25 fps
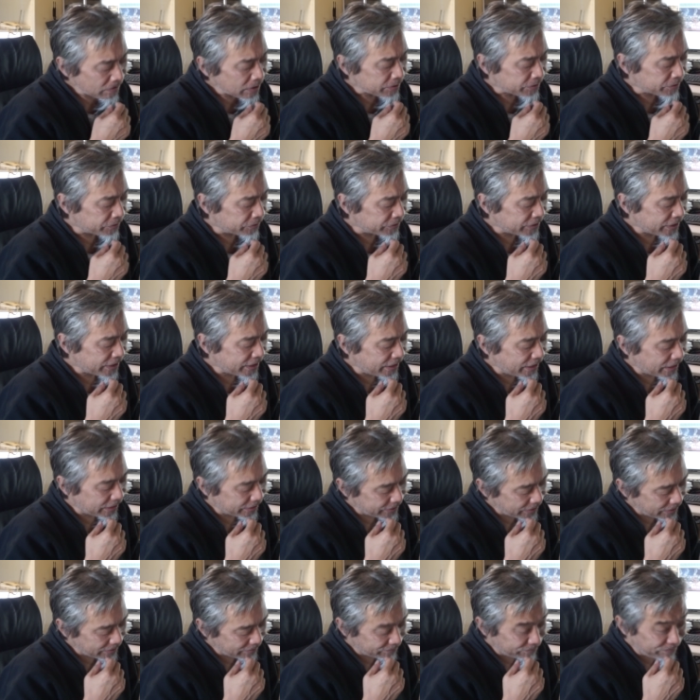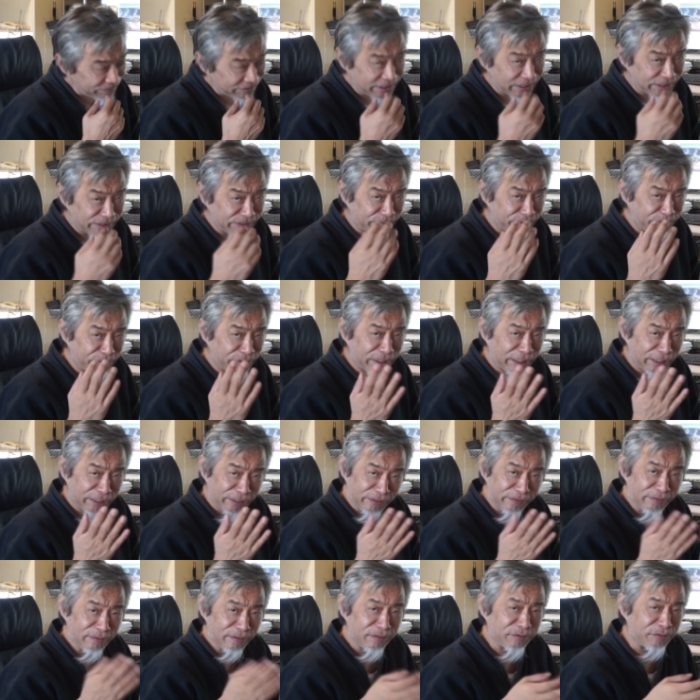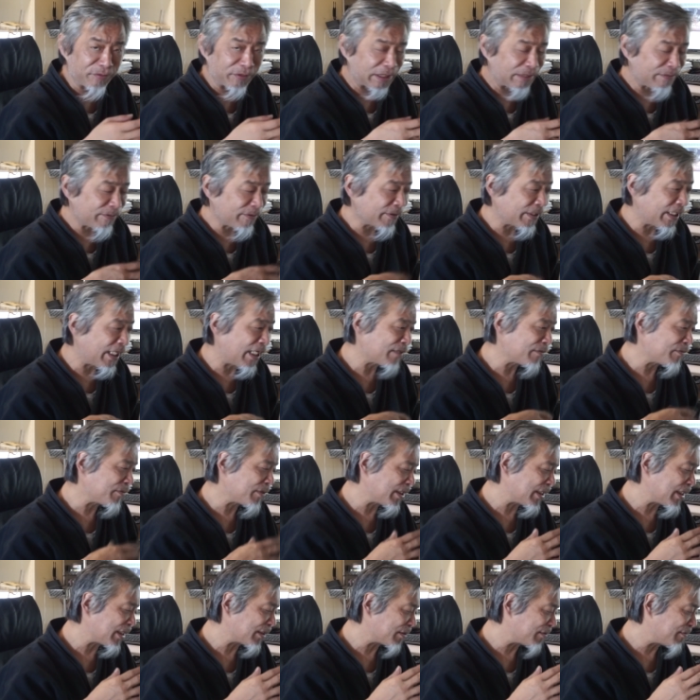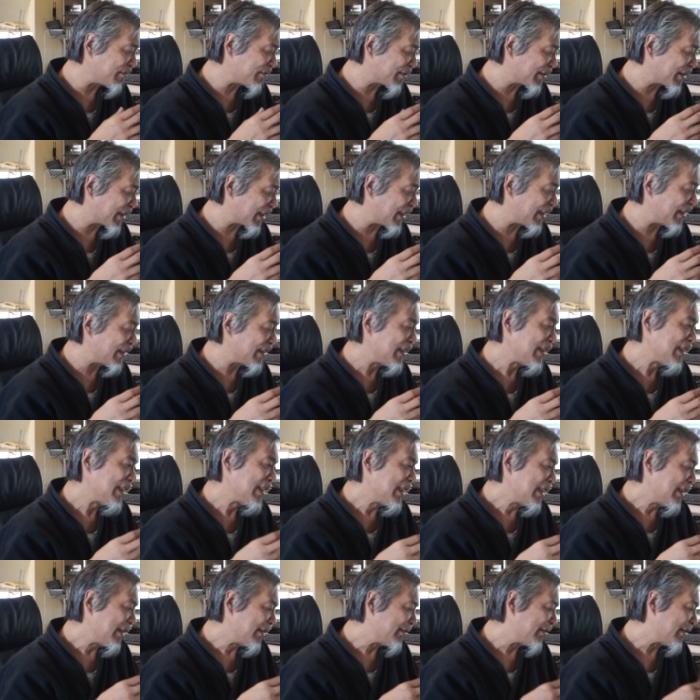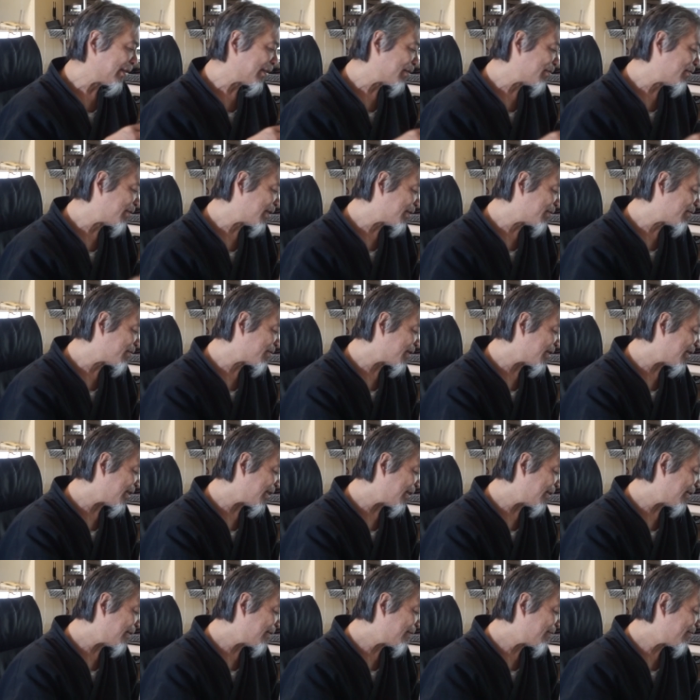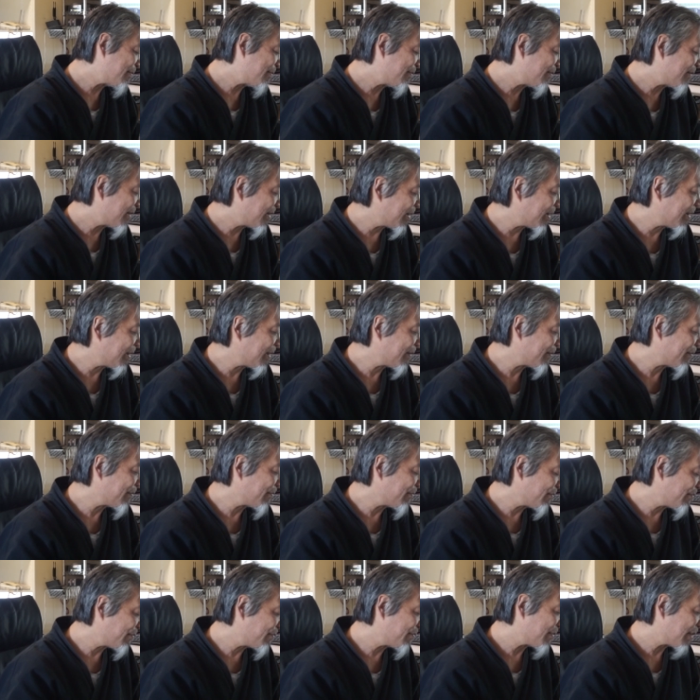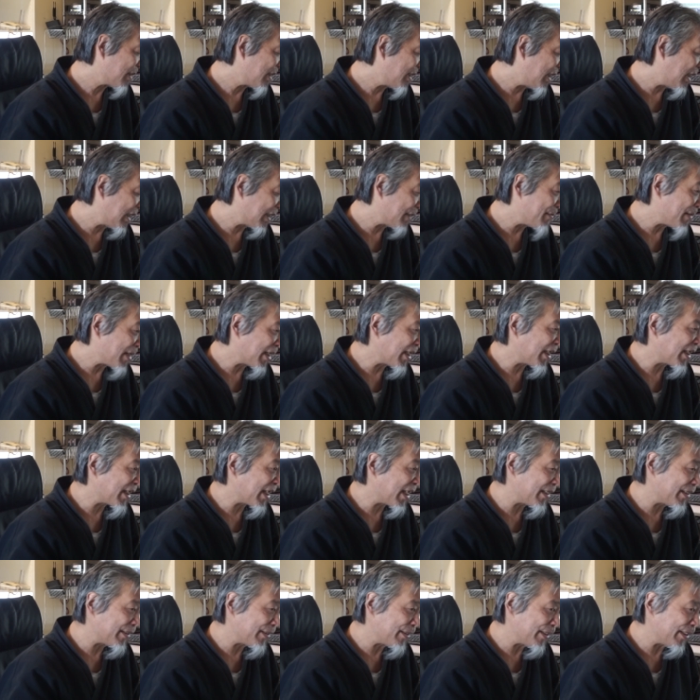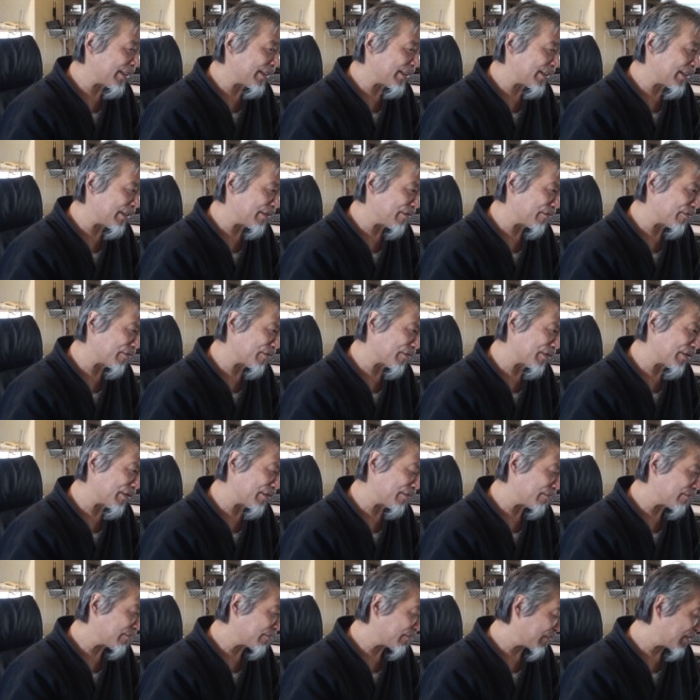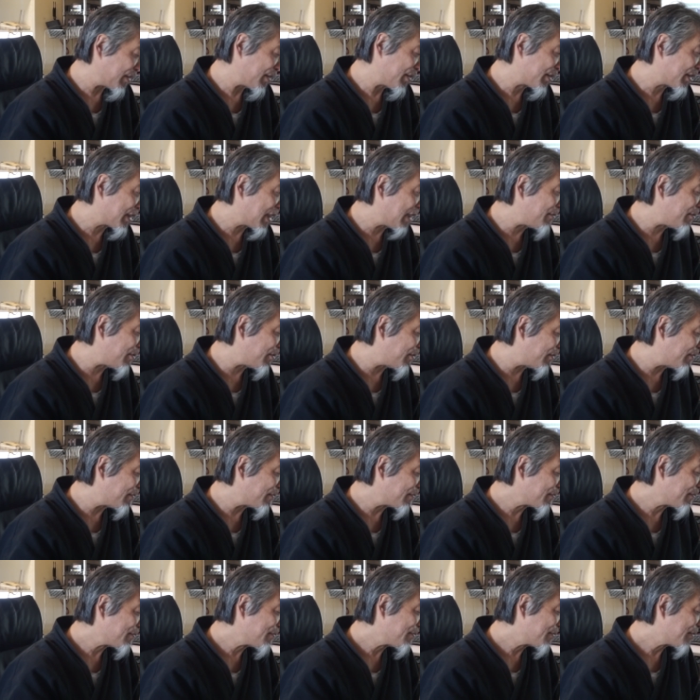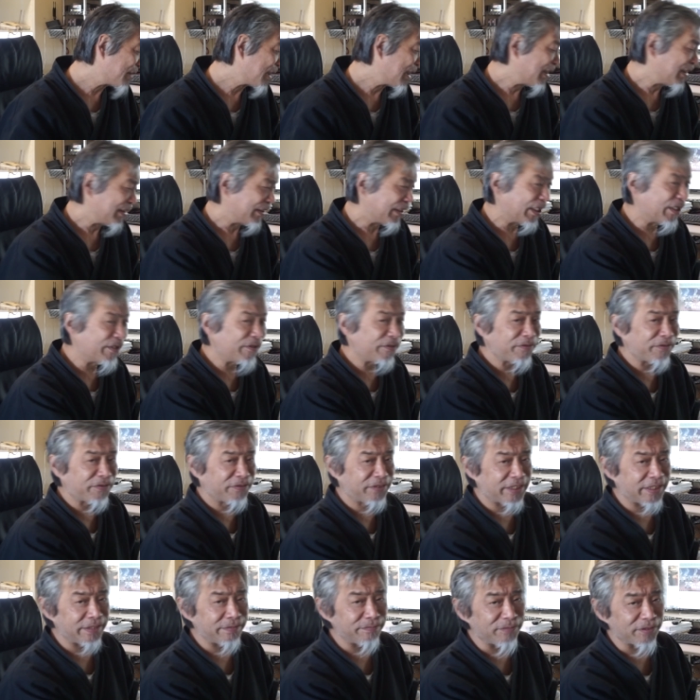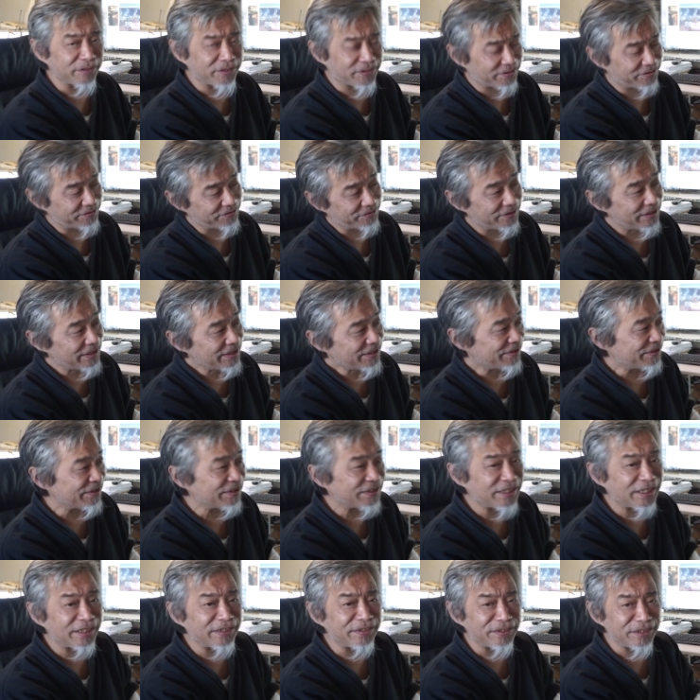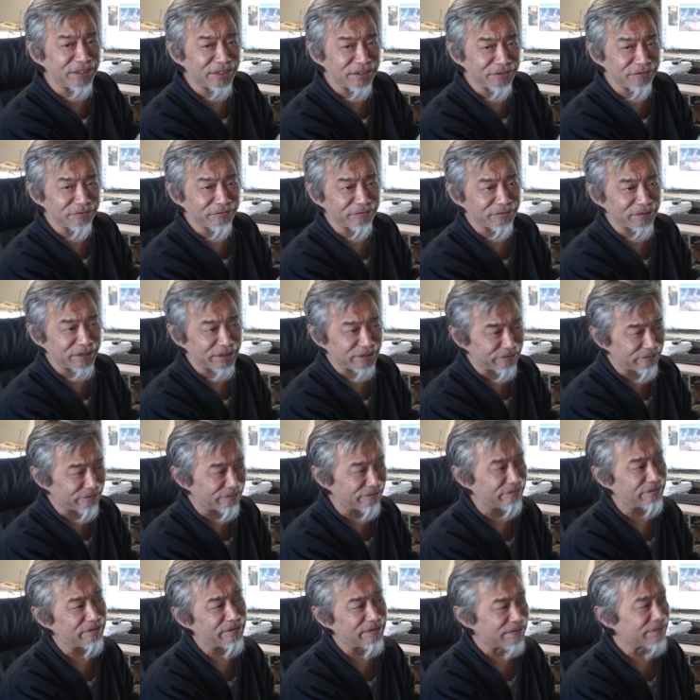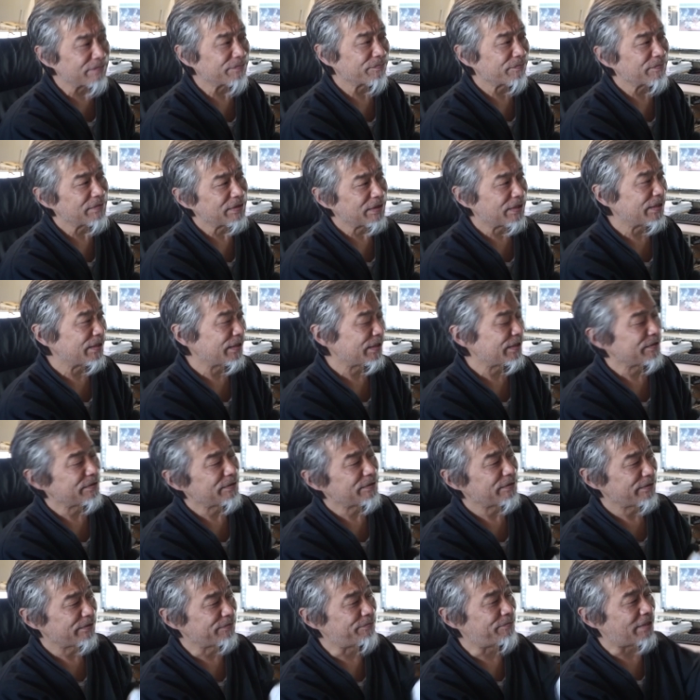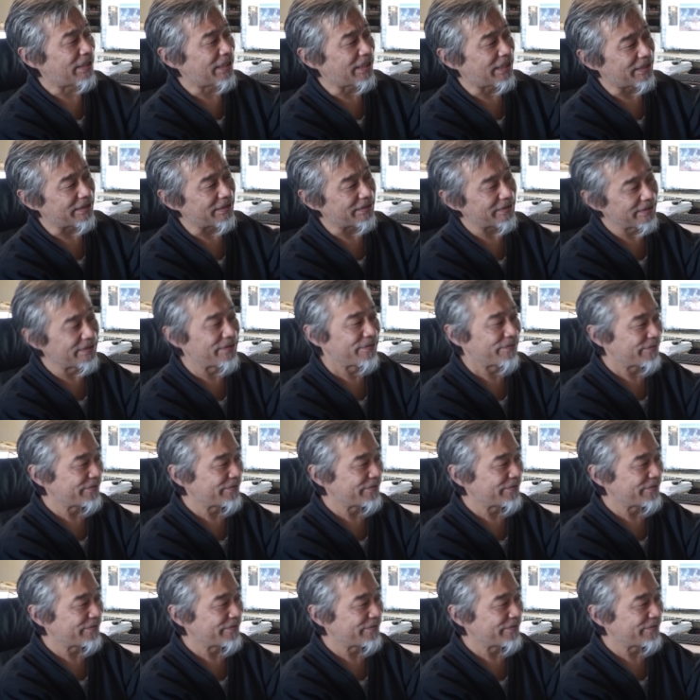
そんな被害が出るみたいな予言そんなものがあるのかなと思ったらネットフリックスでアニメが決定っていうことでしかも「日本沈没2020」っていうまあ